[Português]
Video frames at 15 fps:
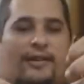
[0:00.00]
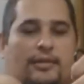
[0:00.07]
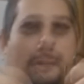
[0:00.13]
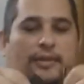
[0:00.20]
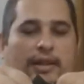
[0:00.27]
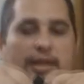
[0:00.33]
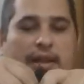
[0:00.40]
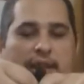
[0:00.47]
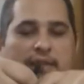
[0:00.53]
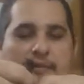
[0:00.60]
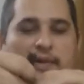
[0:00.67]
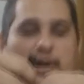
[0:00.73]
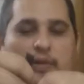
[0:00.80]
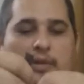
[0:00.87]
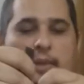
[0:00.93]
Então aqui a
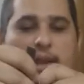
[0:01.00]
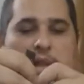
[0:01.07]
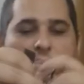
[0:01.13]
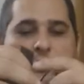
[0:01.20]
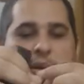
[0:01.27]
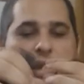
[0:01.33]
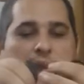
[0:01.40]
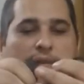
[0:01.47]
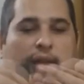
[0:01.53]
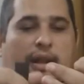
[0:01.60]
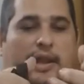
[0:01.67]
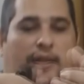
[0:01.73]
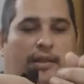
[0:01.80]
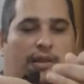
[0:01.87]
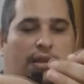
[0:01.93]
gente vai arrumar ele bem
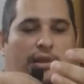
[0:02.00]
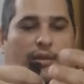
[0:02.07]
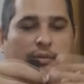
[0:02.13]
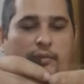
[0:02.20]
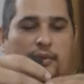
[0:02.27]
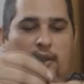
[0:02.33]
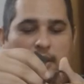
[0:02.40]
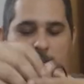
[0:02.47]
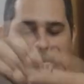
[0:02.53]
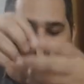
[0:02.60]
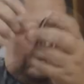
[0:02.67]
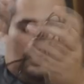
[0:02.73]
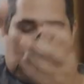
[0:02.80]
direitinho, né?